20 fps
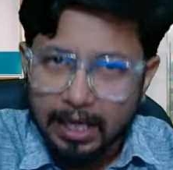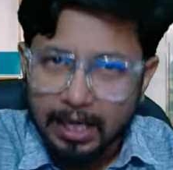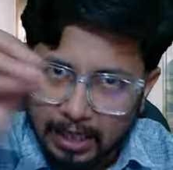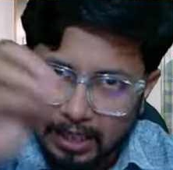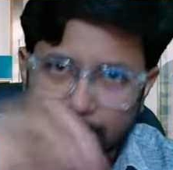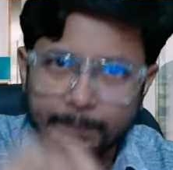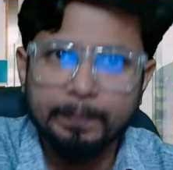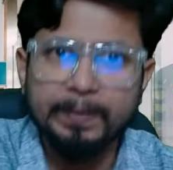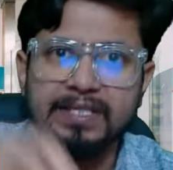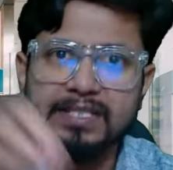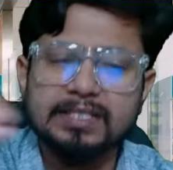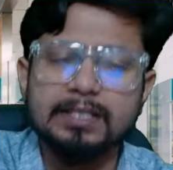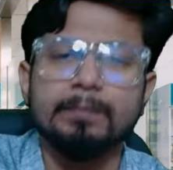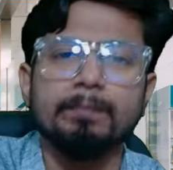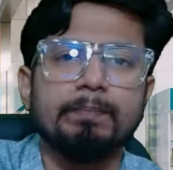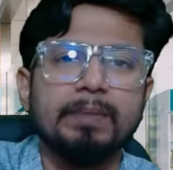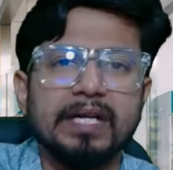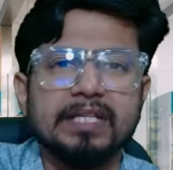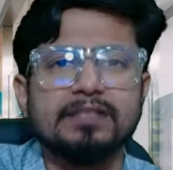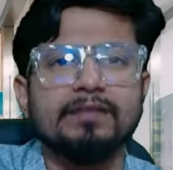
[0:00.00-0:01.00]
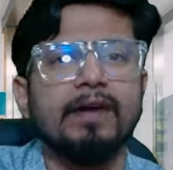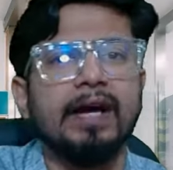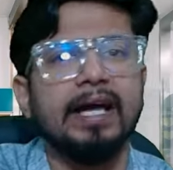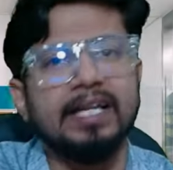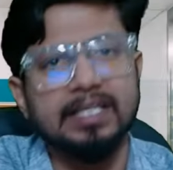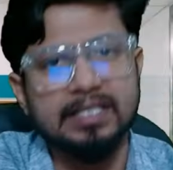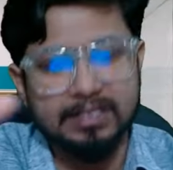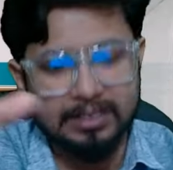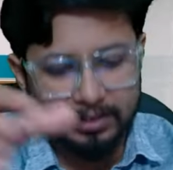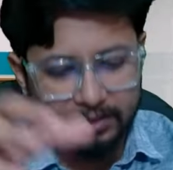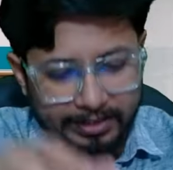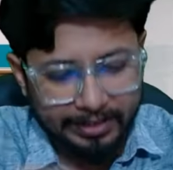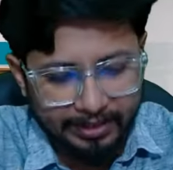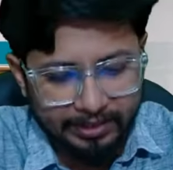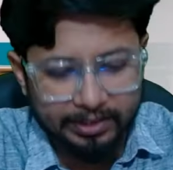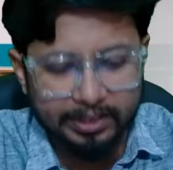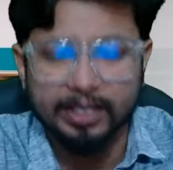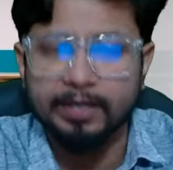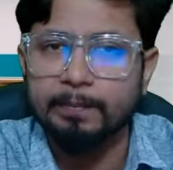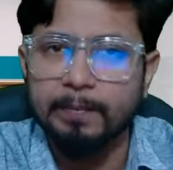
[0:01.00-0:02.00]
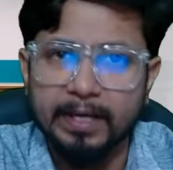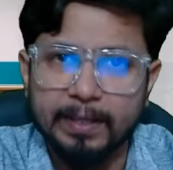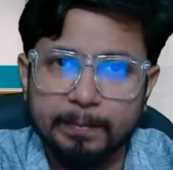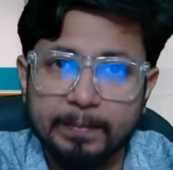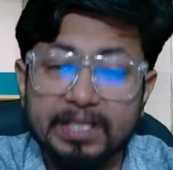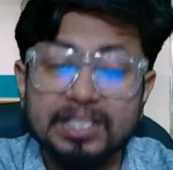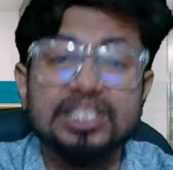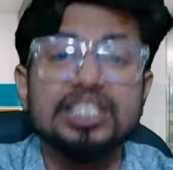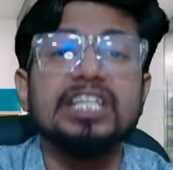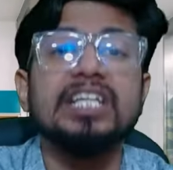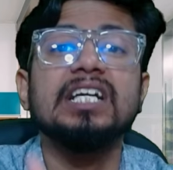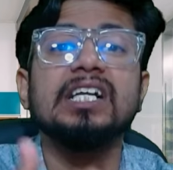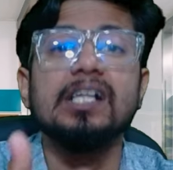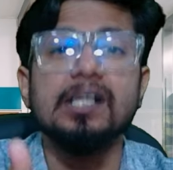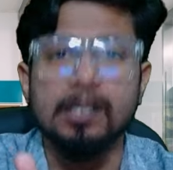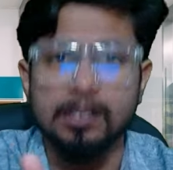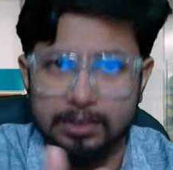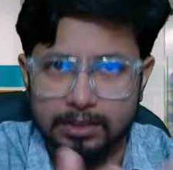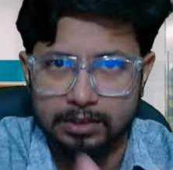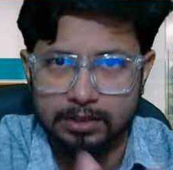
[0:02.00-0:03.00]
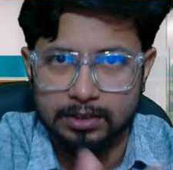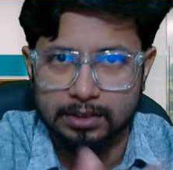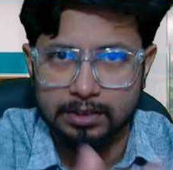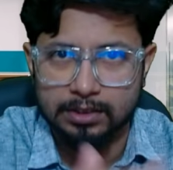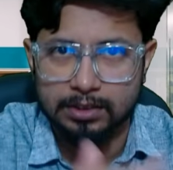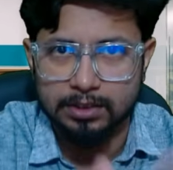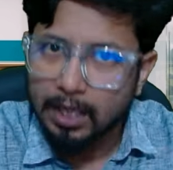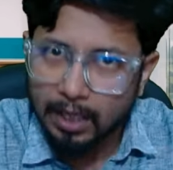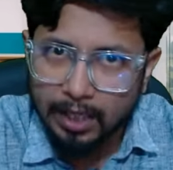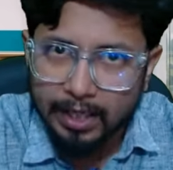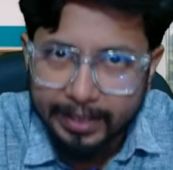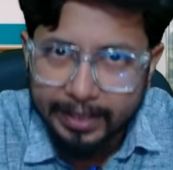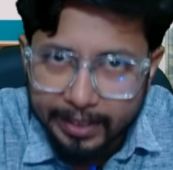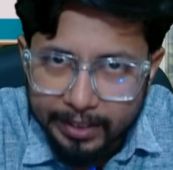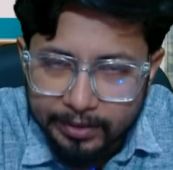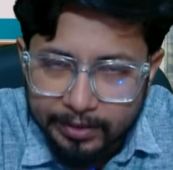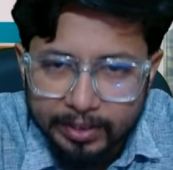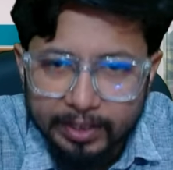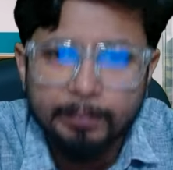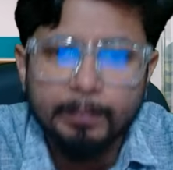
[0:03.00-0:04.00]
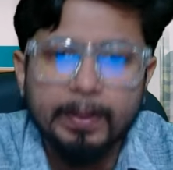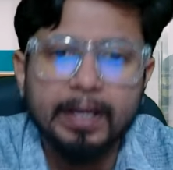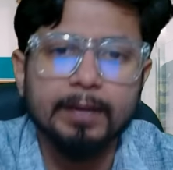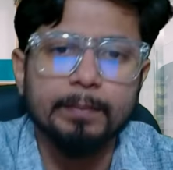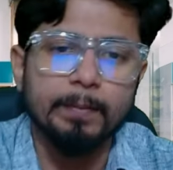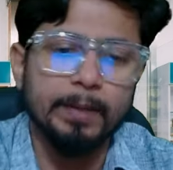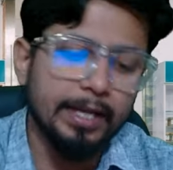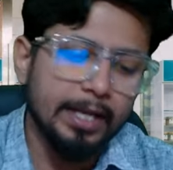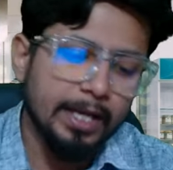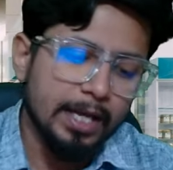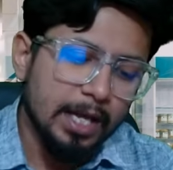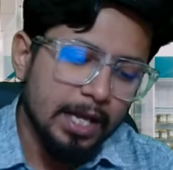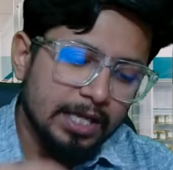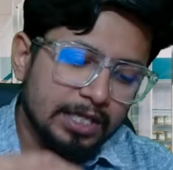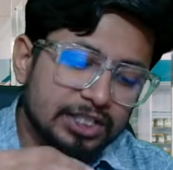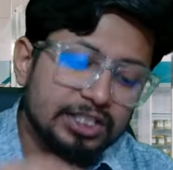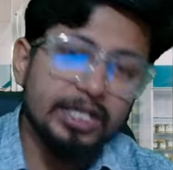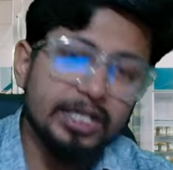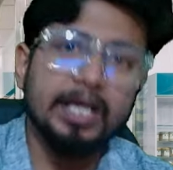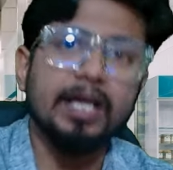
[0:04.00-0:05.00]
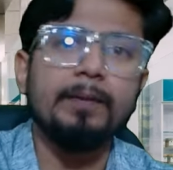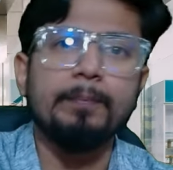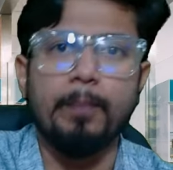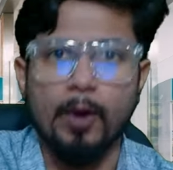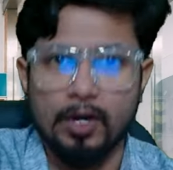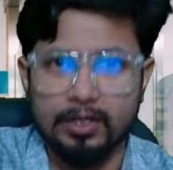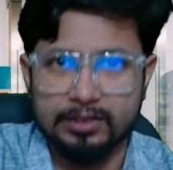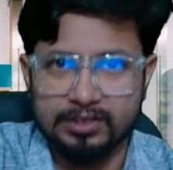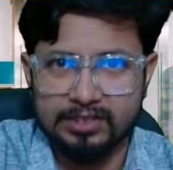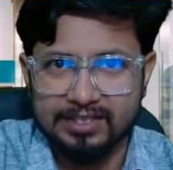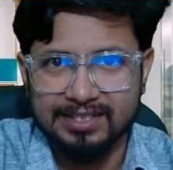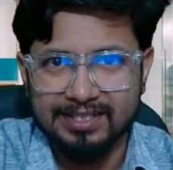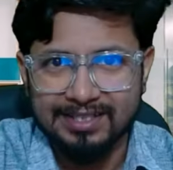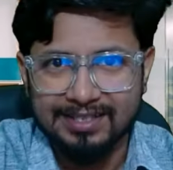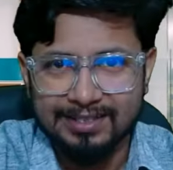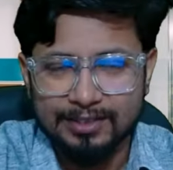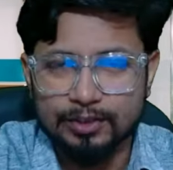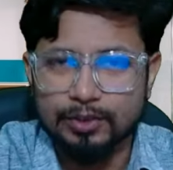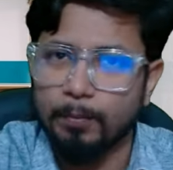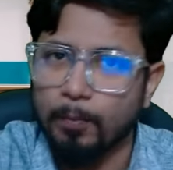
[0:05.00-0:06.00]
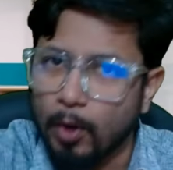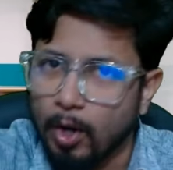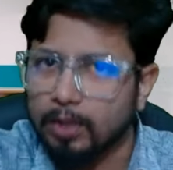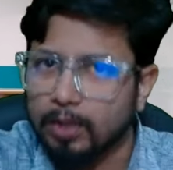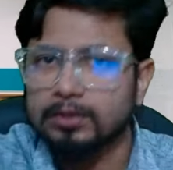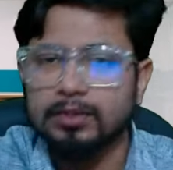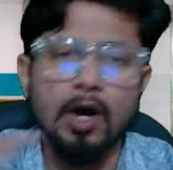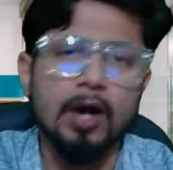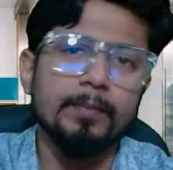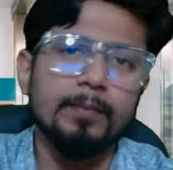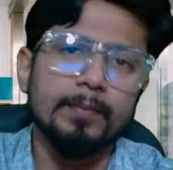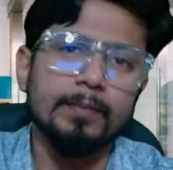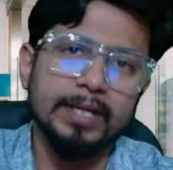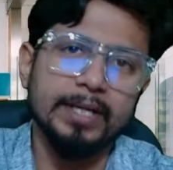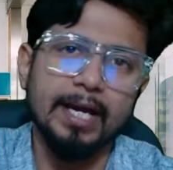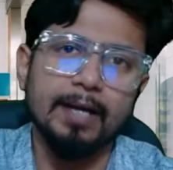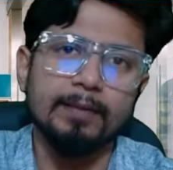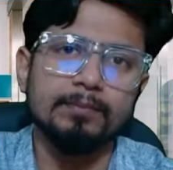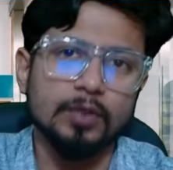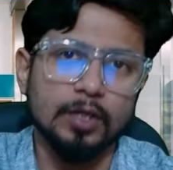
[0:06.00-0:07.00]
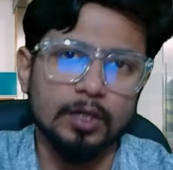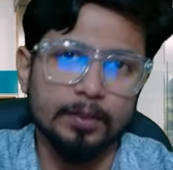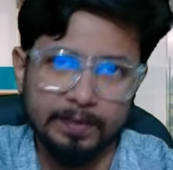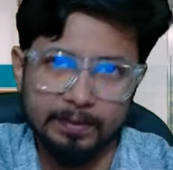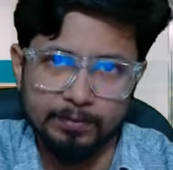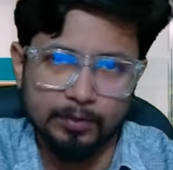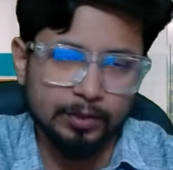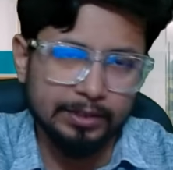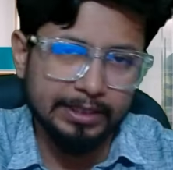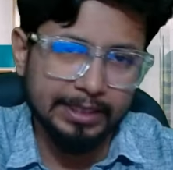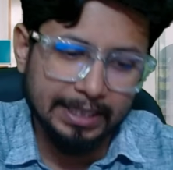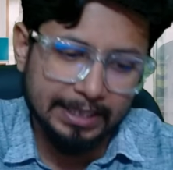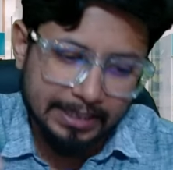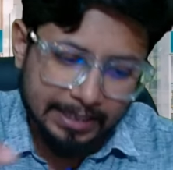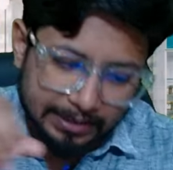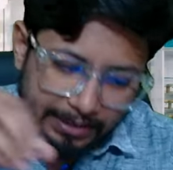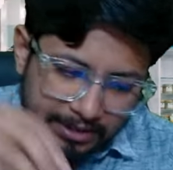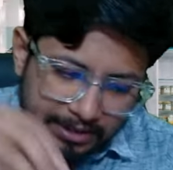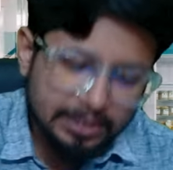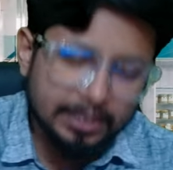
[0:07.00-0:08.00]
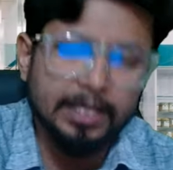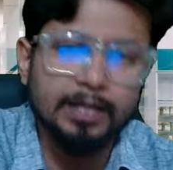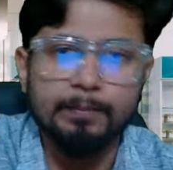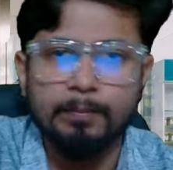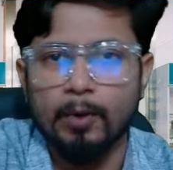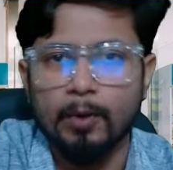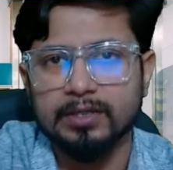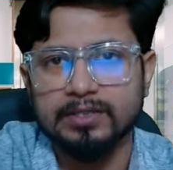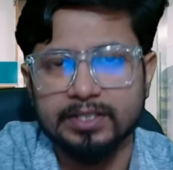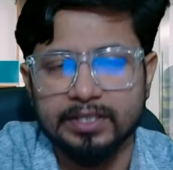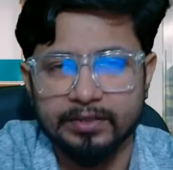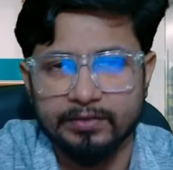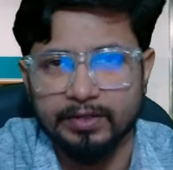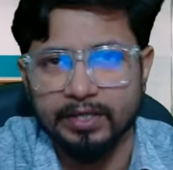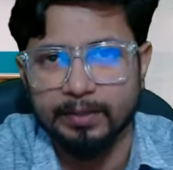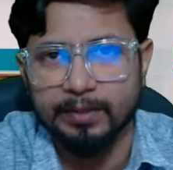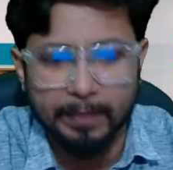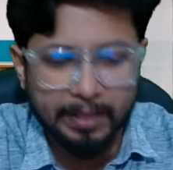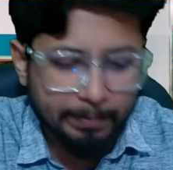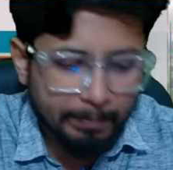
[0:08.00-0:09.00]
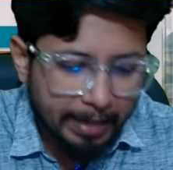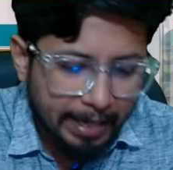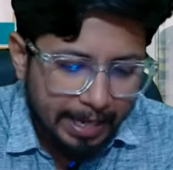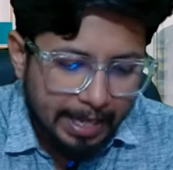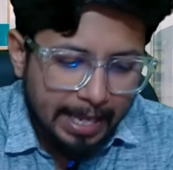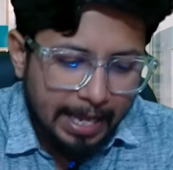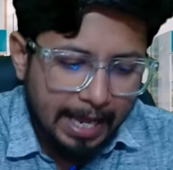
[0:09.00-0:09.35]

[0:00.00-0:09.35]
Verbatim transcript: हर्पिस सिंप्लेक्स वायरस के ट्रीटमेंट में शिंगल्स के ट्रीटमेंट में चिकन पॉक्स जो बहुत कॉमन है आमतौर पे हमको देखा जाता है चिकन पॉक्स के ट्रीटमेंट में